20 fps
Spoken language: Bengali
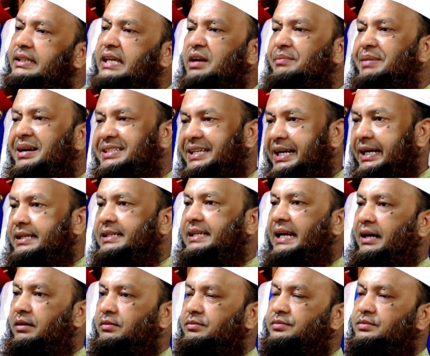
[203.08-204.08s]
তার মাঝে
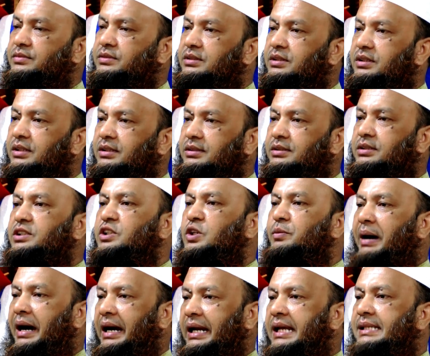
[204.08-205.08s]
একটা যদিও
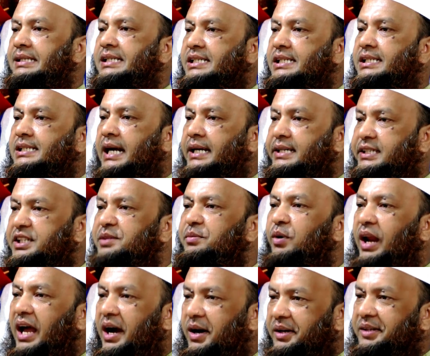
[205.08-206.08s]
বাংলাদেশে ষাটটি
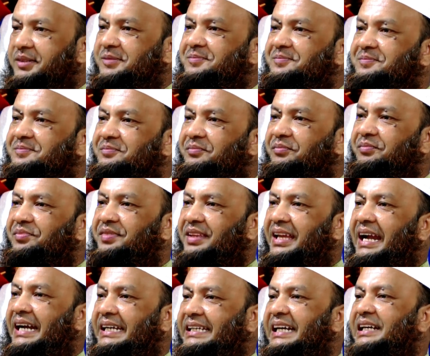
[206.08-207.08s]
বলা হয়
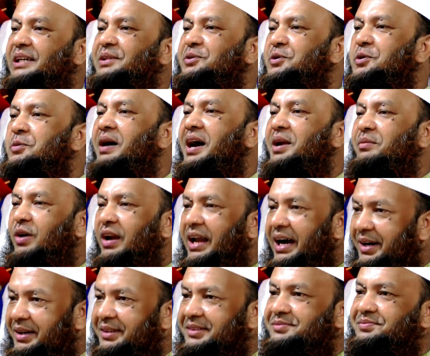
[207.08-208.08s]
একটাকে দুইবার
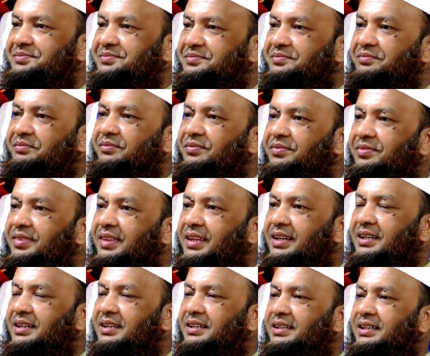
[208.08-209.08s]
বলা হয়
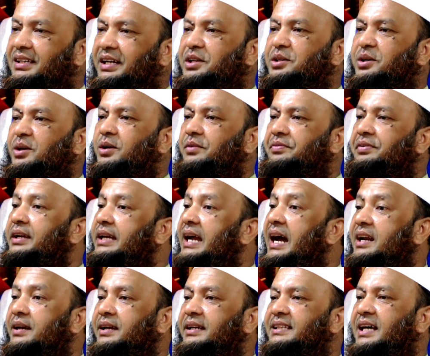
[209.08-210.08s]
এই জন্য
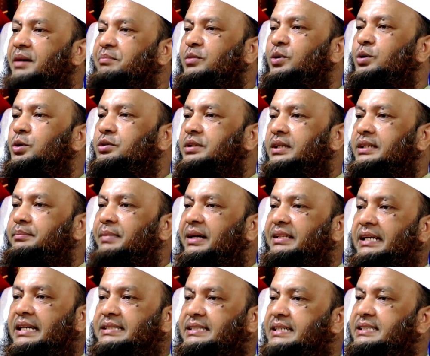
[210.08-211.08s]
ফিকার কিতাবগুলোতে
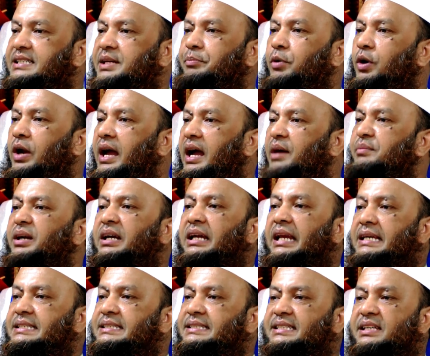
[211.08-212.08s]
মাদ্রাসা যে পড়ায় আমি
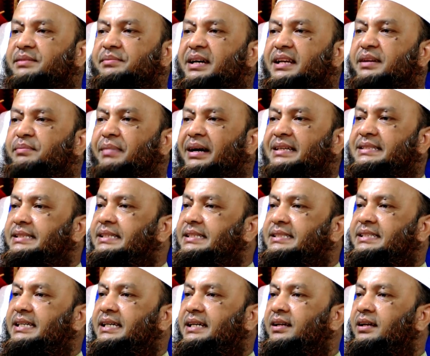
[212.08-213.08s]
ক্লাস সেভেন বা
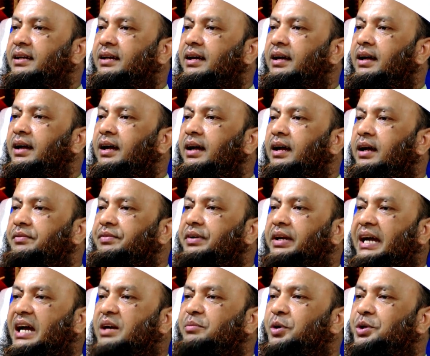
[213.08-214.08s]
সিক্সের
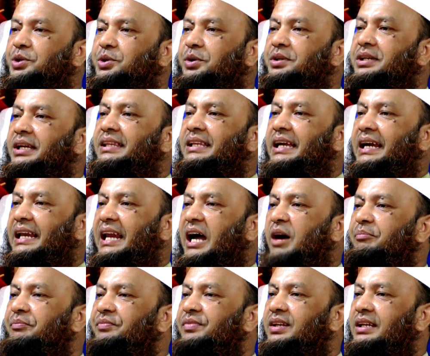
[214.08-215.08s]
ফিকার বইতে ওই দিন
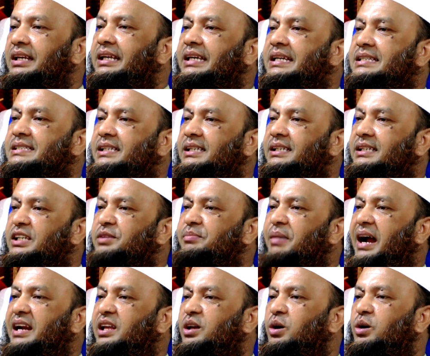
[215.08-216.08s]
দেখলাম লিখেছে
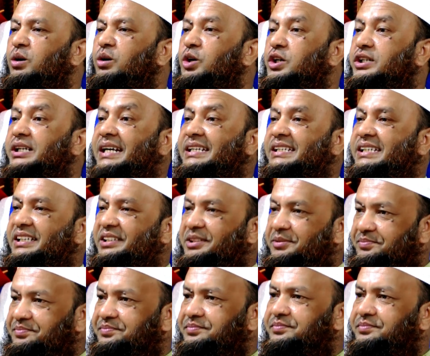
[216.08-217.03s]
ইমানের অঙ্গ ষাটটি